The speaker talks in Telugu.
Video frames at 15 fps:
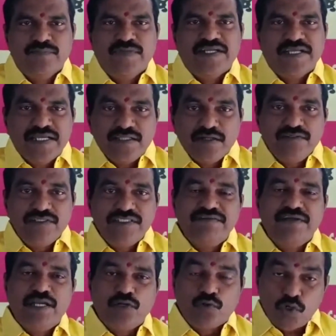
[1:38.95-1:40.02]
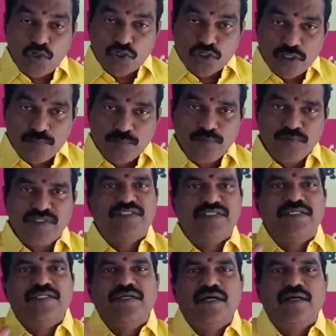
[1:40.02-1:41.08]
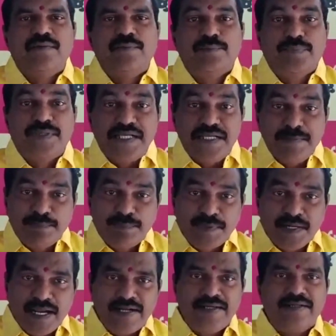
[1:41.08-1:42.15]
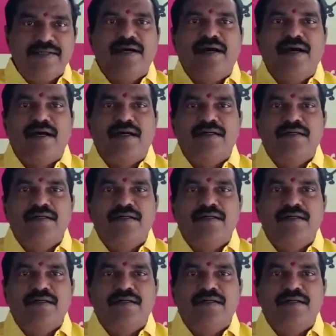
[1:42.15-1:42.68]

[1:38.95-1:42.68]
మరి ఏదైతే ఈవేళ కుట్రపూరితంగా ప్రీ ప్లాన్డ్గా